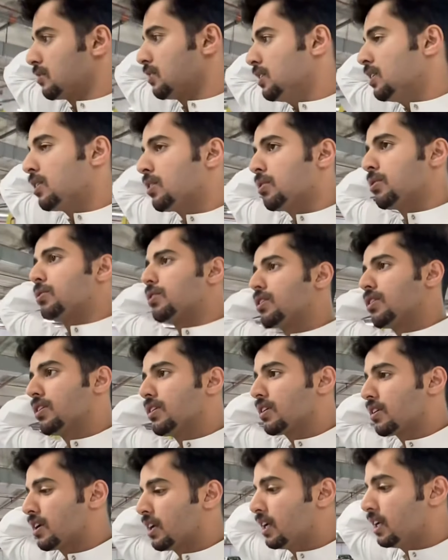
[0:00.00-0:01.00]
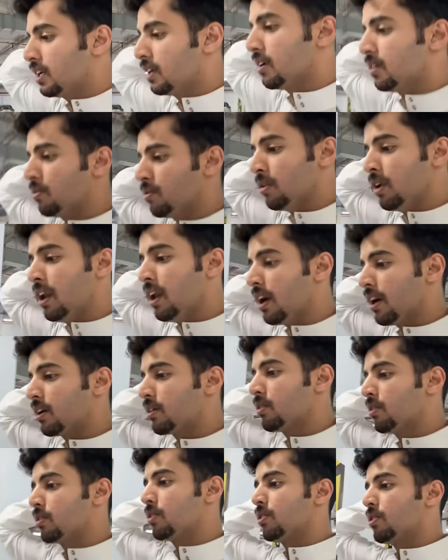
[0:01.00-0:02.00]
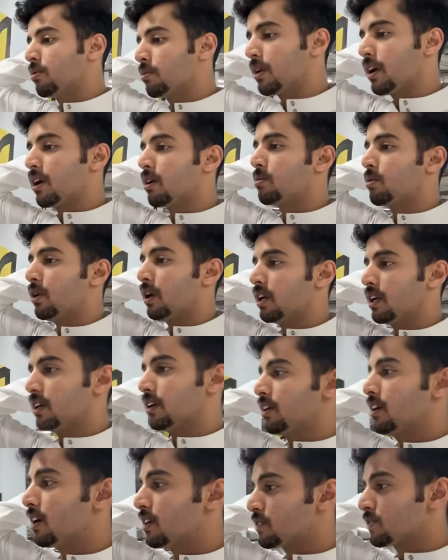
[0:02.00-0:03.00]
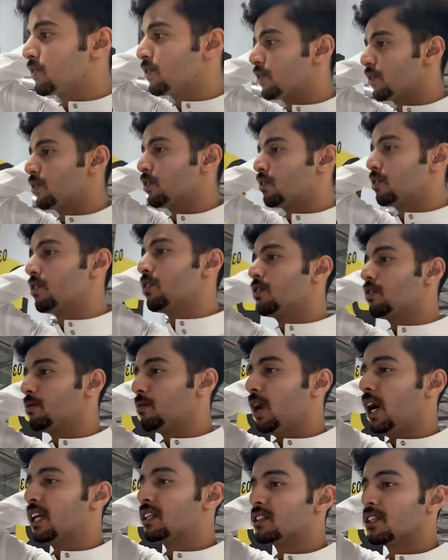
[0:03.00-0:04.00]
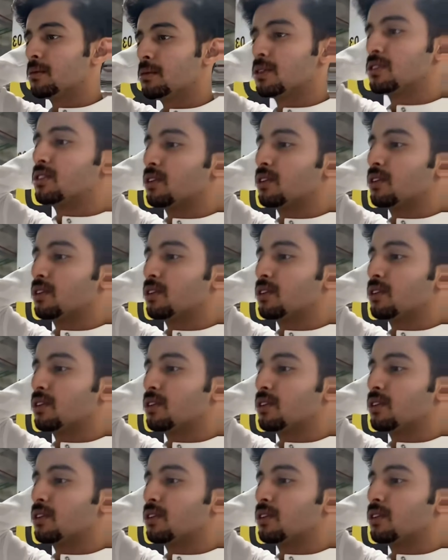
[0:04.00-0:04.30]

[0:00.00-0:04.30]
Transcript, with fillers: اخوي كل... والله كلهم قلبوا علي لا والله عليك حتى بنت